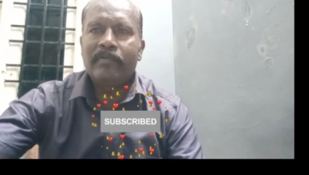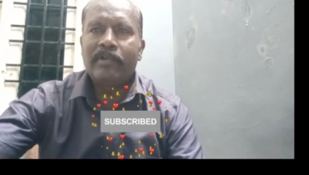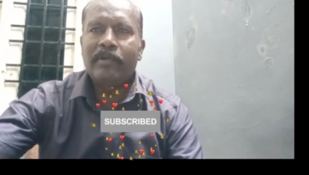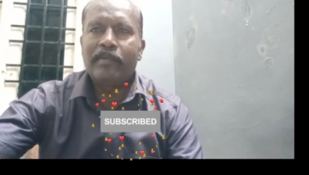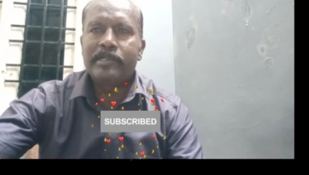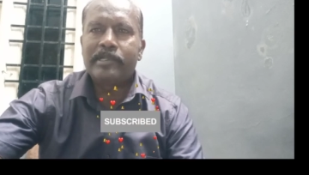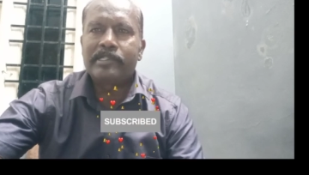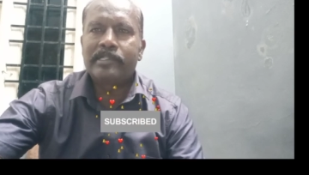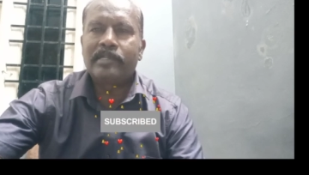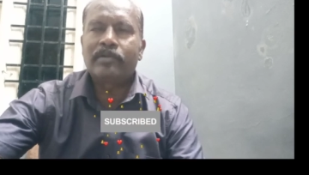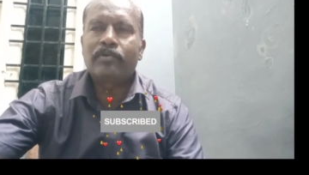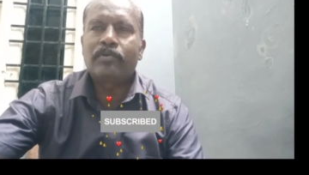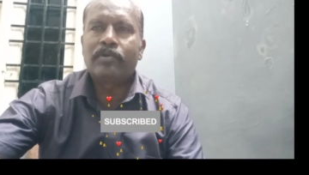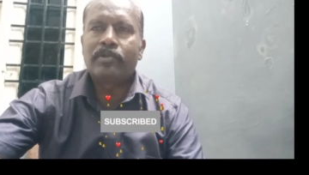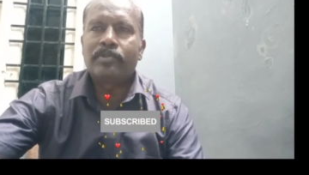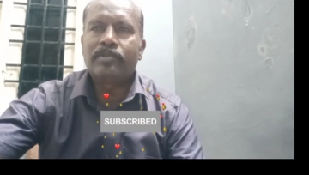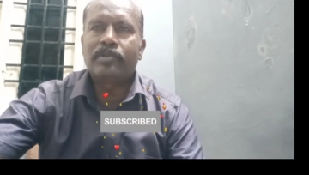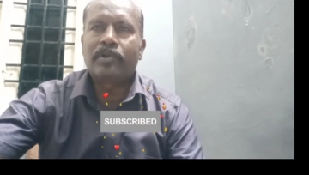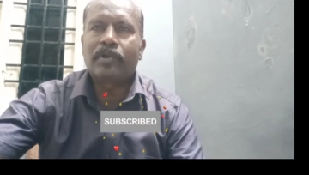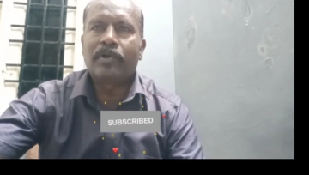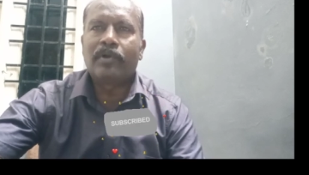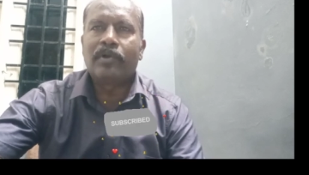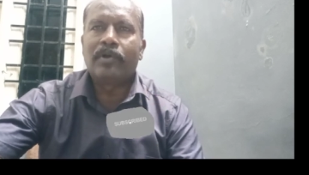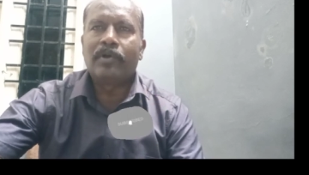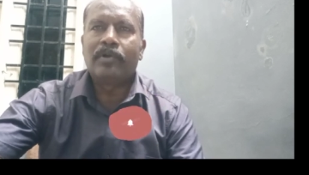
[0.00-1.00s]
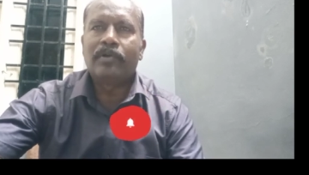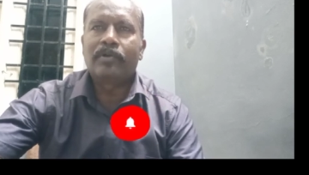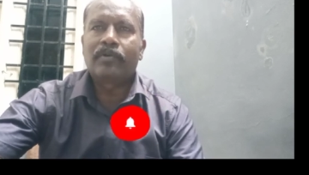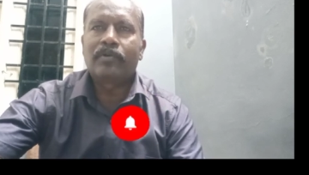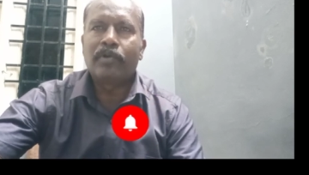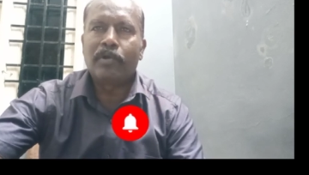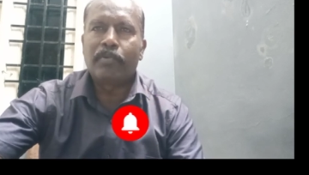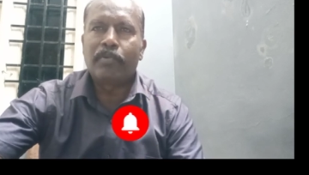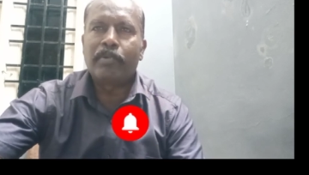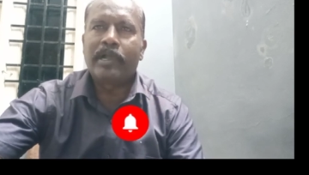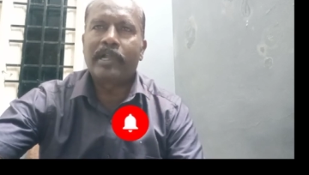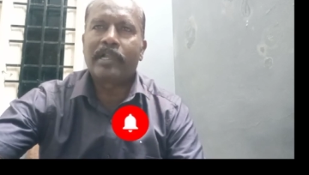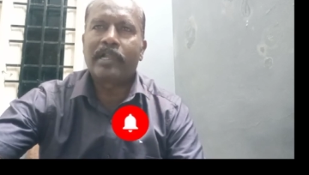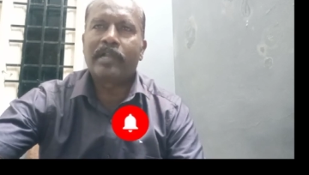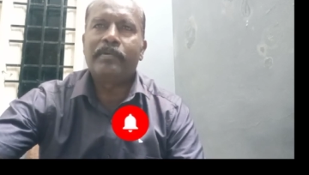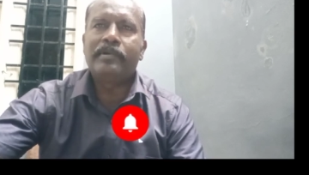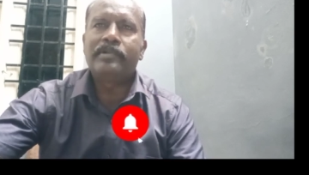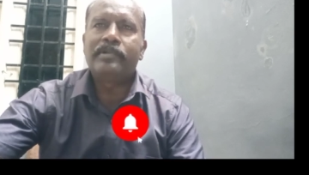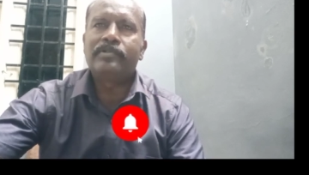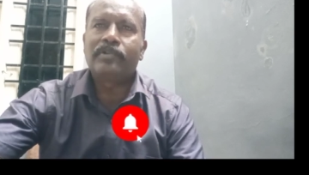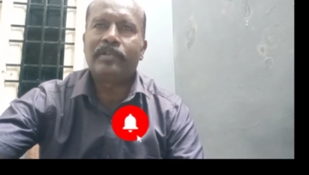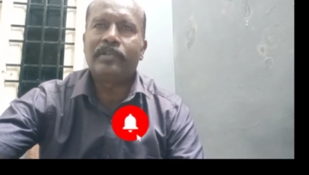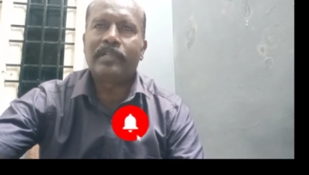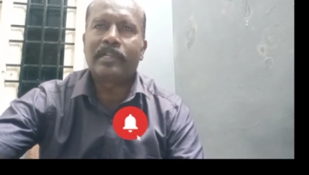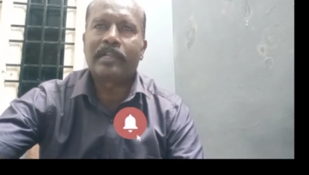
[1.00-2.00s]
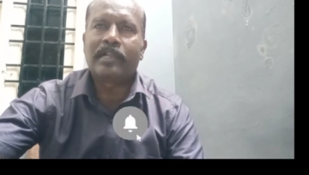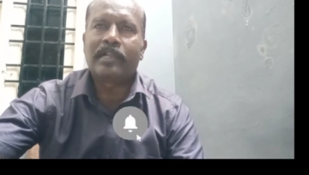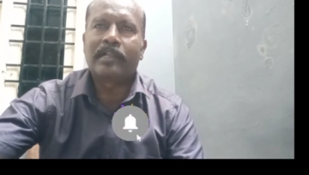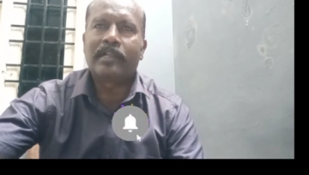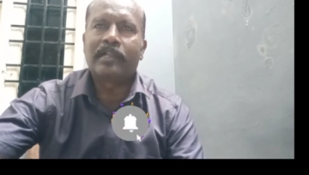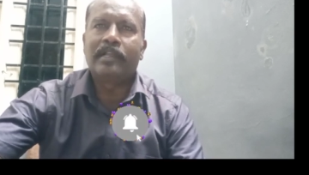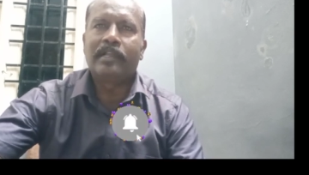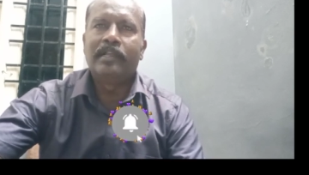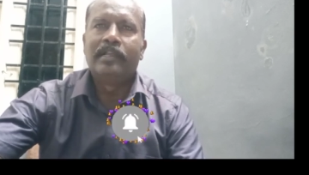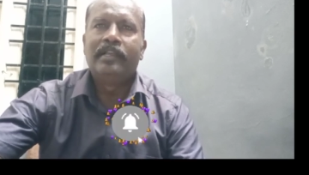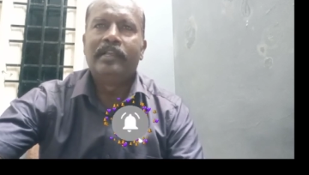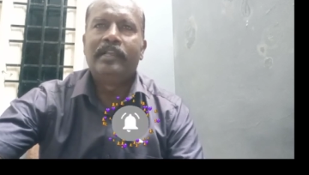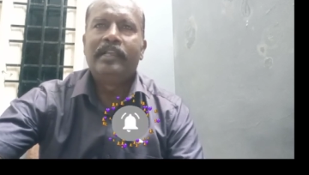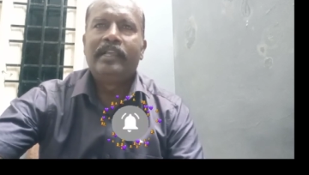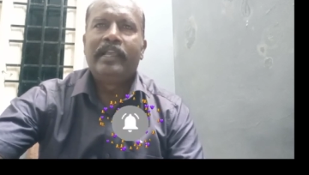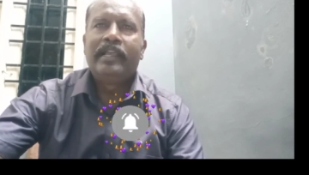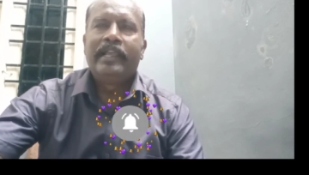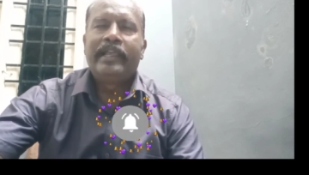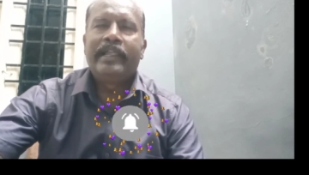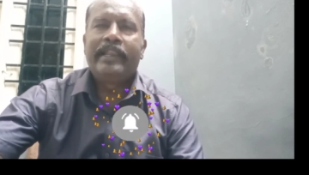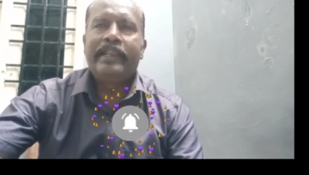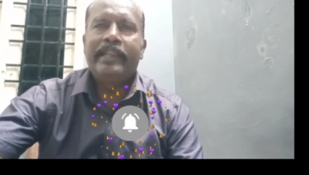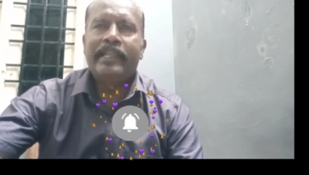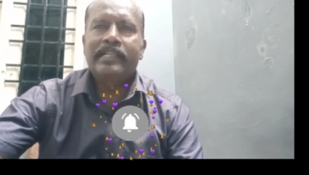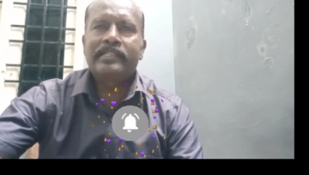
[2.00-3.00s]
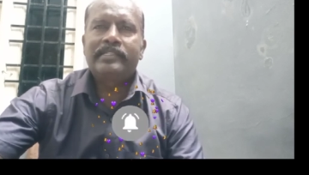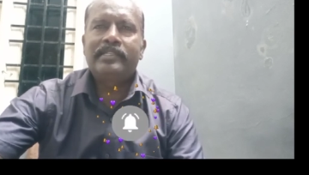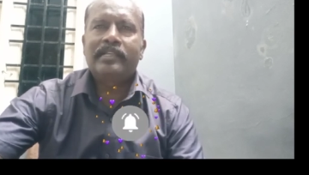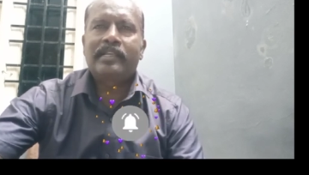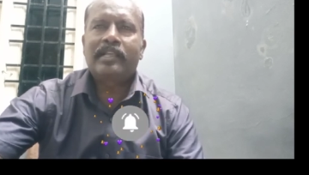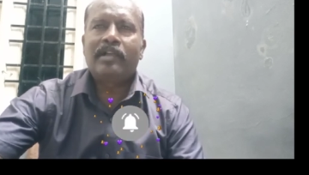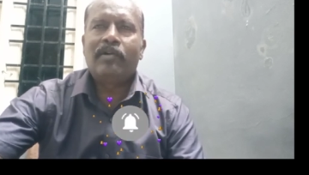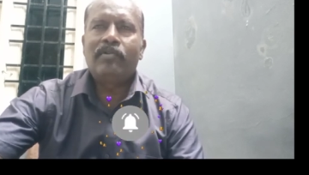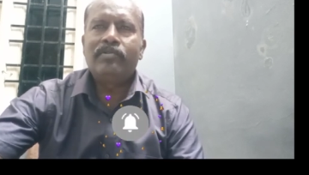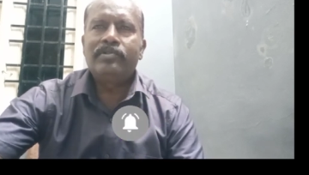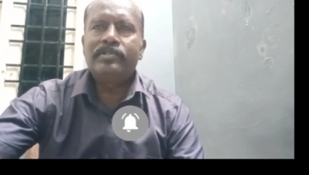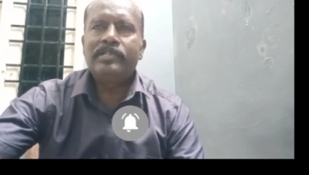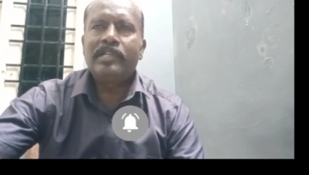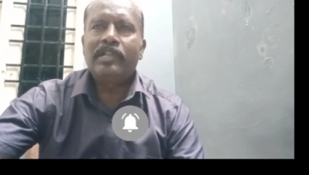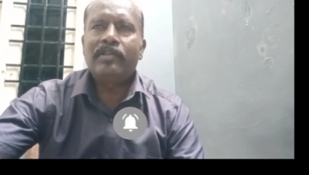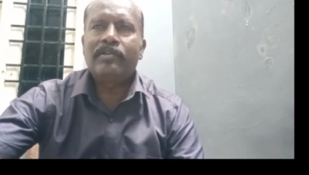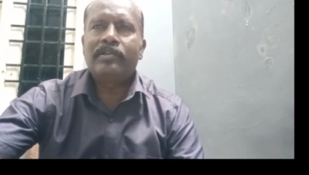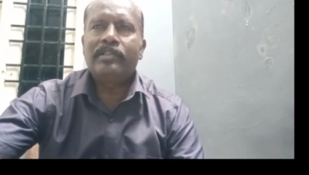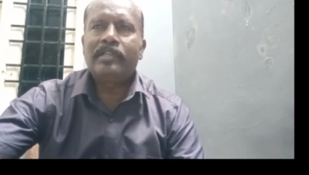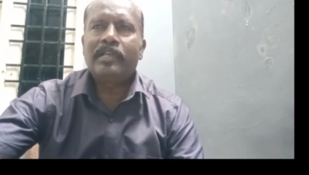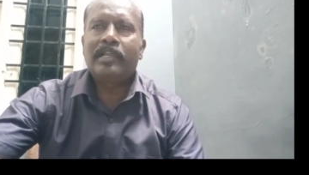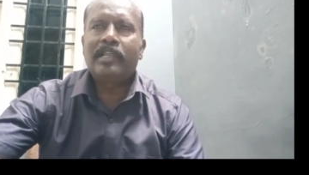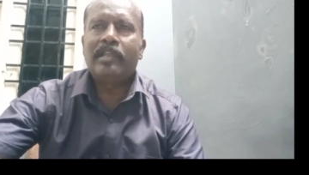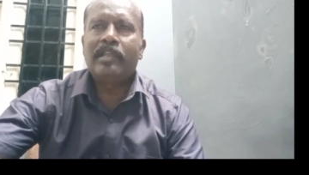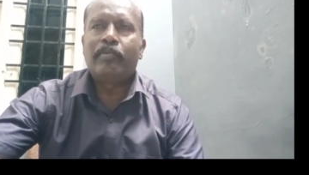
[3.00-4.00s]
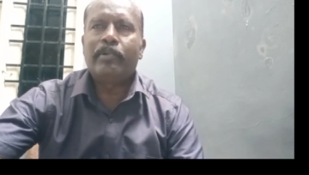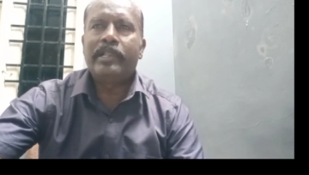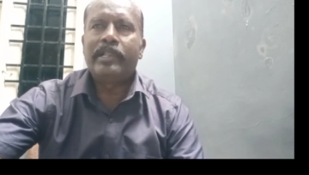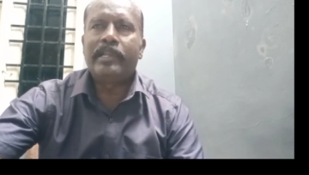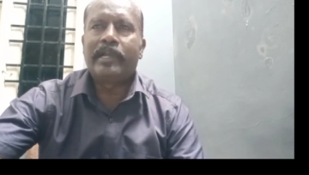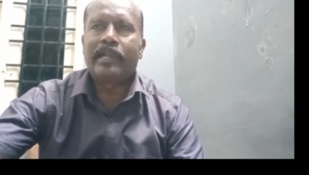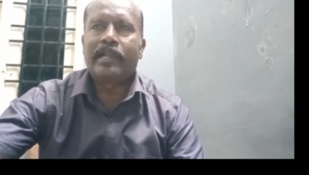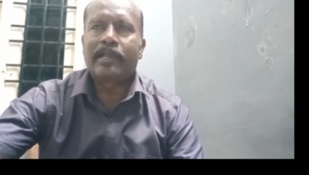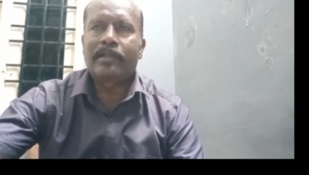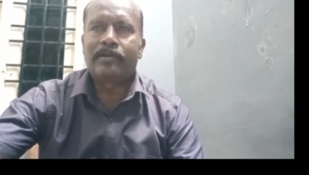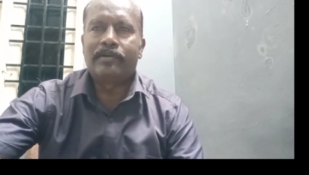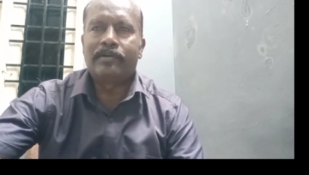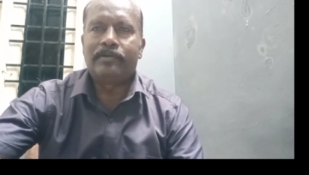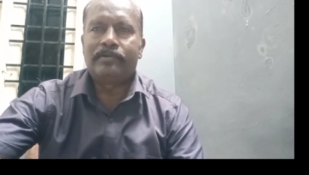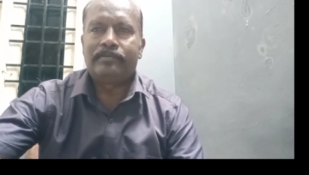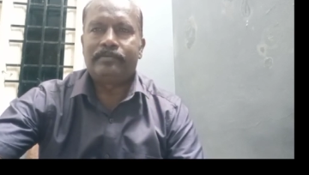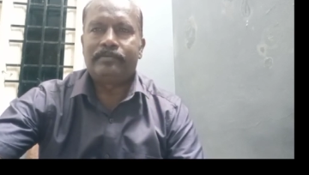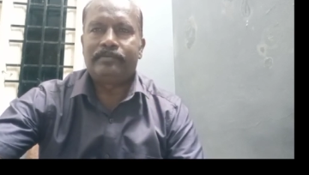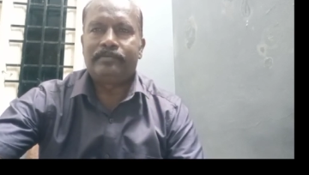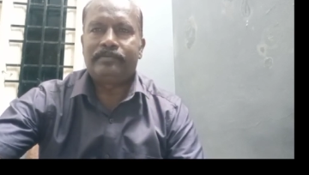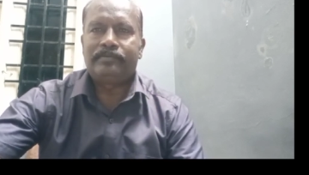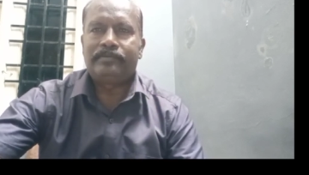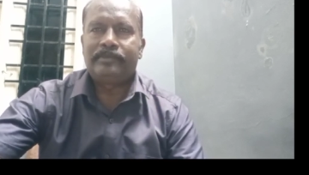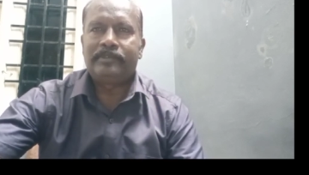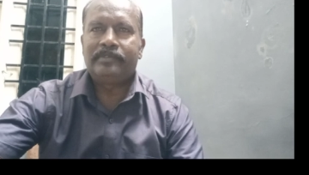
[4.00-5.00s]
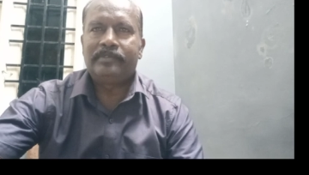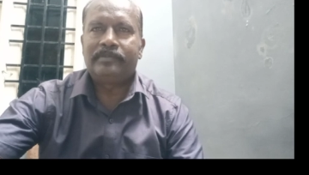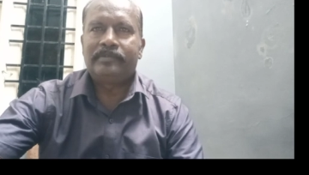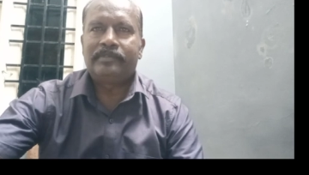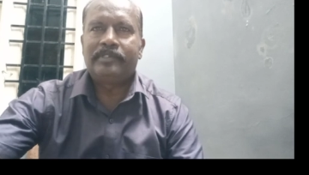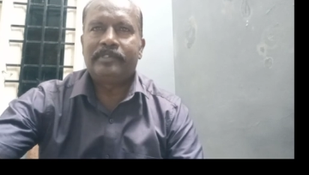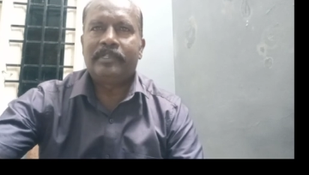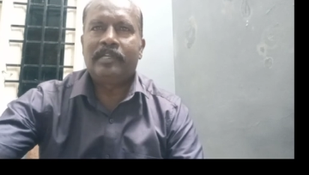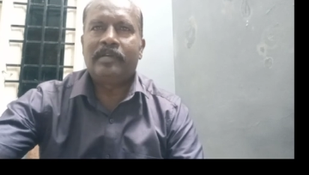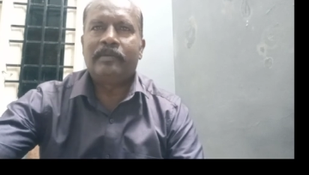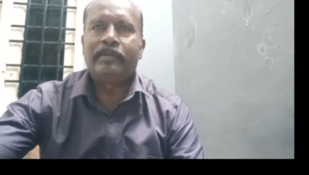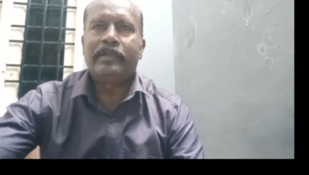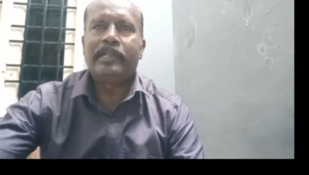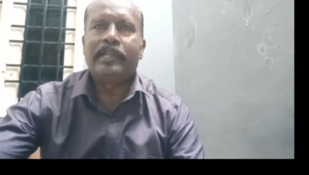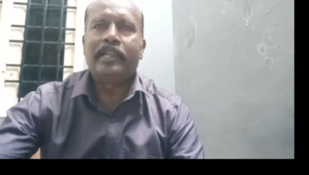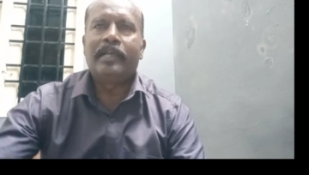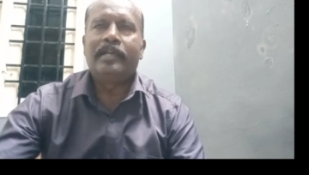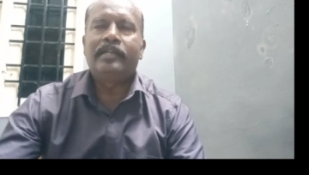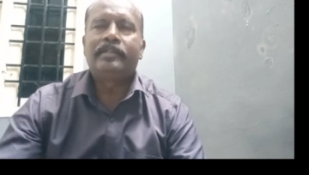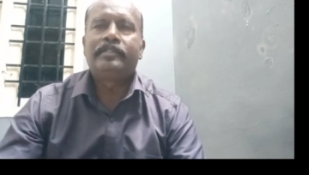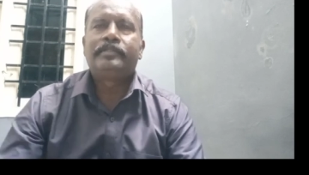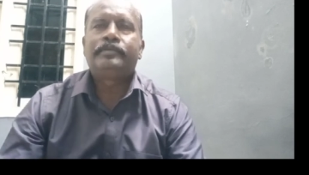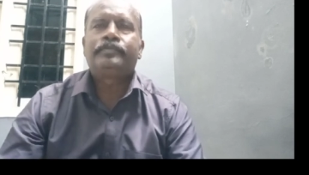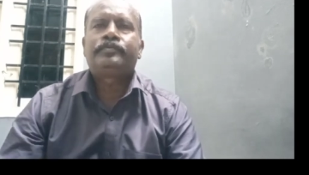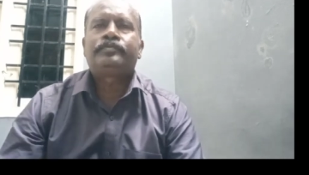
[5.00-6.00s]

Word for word: இன்ஃபர்மேஷன் கொடுத்துருக்குறோம் கொடுப்பாங்க அப்படின்னு சொல்லியிருக்காங்க நெக்ஸ்ட்டு கவுன்சிலிங் வந்து இங்கே எப்படி நடக்கும் அப்படின்னா